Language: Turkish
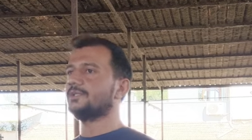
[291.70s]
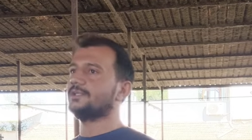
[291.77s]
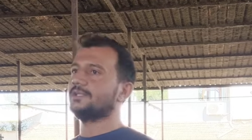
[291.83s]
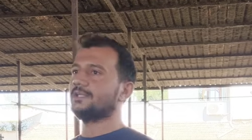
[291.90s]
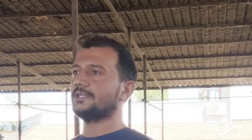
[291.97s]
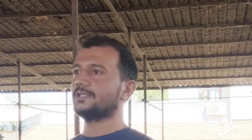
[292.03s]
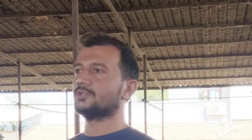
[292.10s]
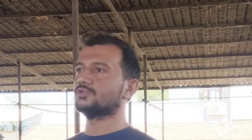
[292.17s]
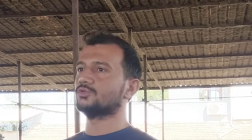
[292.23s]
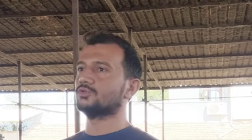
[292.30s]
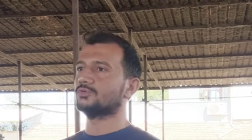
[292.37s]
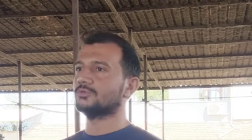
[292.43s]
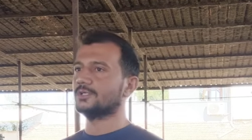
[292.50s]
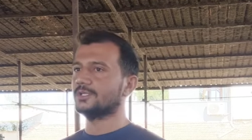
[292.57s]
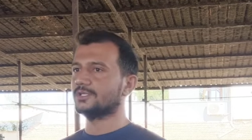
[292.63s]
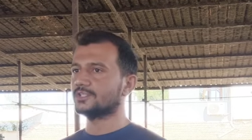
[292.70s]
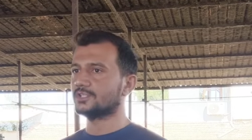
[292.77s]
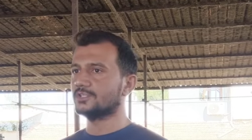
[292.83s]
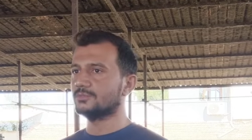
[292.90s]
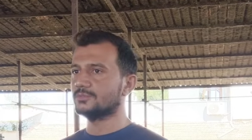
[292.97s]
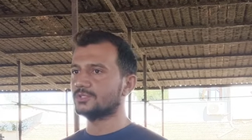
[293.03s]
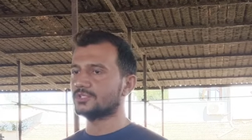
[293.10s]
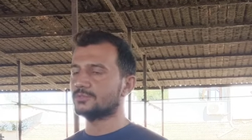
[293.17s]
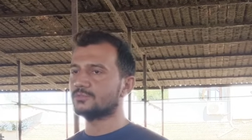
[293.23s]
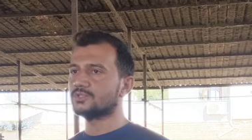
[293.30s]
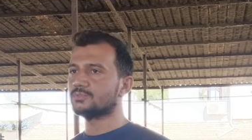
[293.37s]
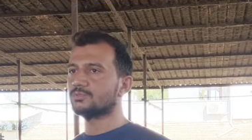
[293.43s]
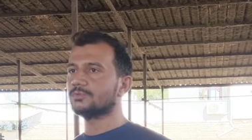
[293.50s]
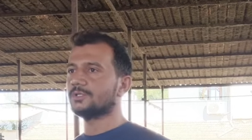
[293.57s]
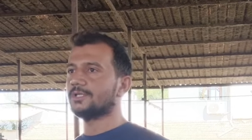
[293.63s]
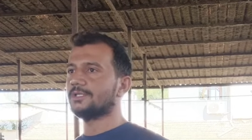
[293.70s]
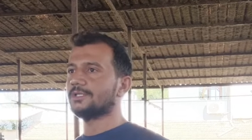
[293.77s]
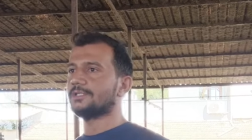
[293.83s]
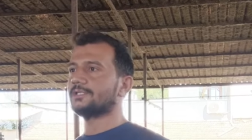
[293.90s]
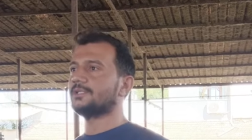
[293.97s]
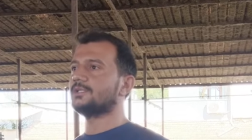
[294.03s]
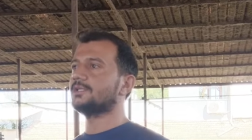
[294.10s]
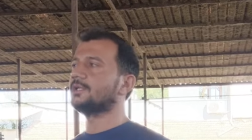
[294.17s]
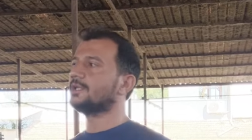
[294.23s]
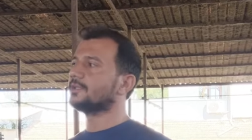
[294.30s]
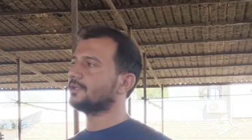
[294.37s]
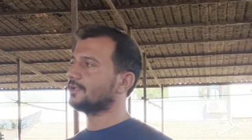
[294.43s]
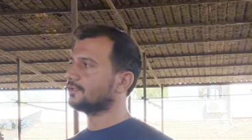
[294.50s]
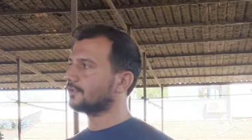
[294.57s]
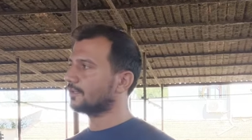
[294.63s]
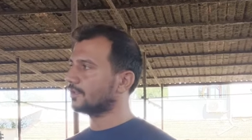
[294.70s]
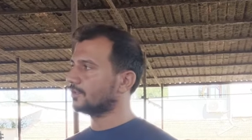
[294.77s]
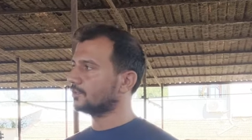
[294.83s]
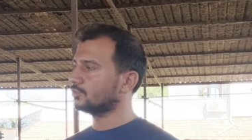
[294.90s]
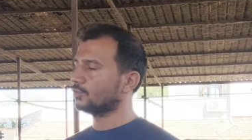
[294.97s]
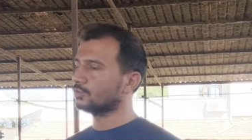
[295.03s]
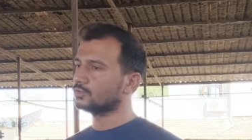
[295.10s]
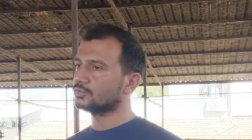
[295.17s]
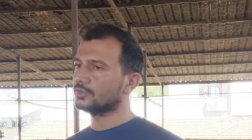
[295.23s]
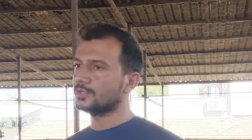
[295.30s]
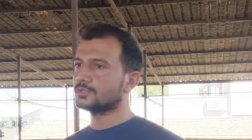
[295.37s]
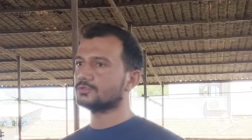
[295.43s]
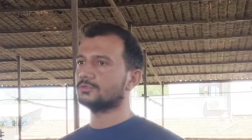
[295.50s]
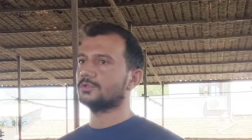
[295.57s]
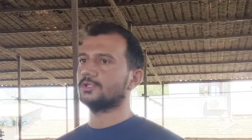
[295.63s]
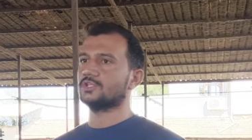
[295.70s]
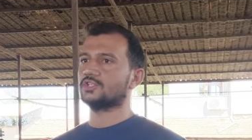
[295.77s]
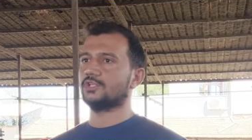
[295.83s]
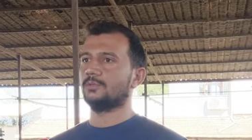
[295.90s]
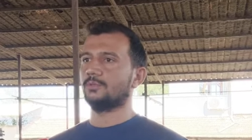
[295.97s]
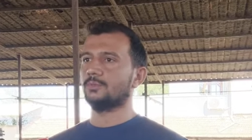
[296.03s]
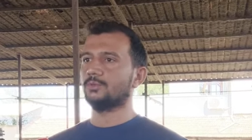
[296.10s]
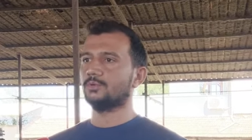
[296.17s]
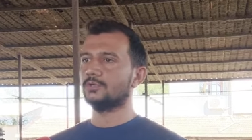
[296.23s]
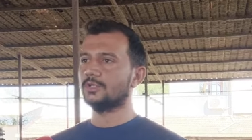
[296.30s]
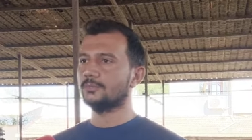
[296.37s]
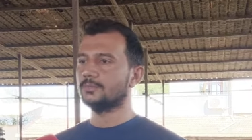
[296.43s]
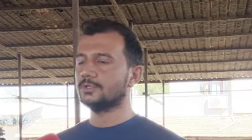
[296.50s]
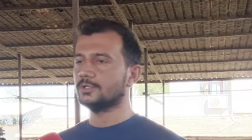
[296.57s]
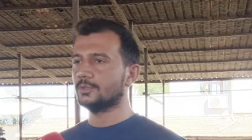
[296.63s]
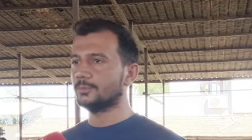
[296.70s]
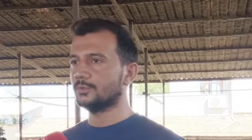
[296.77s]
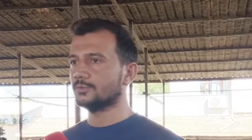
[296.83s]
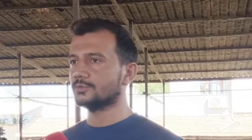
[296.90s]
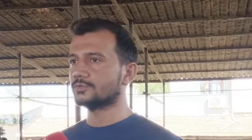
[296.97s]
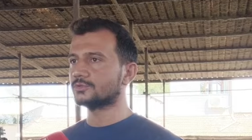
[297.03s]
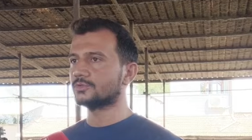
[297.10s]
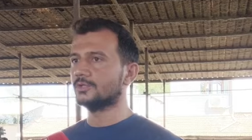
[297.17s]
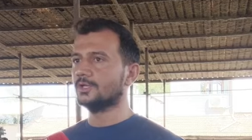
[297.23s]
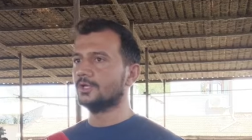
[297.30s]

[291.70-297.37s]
ile ilgili sorunlar yaşadığımız için biz bunlarla ilgili tekrar doğduktan sonra da aşılama programları yapıyoruz.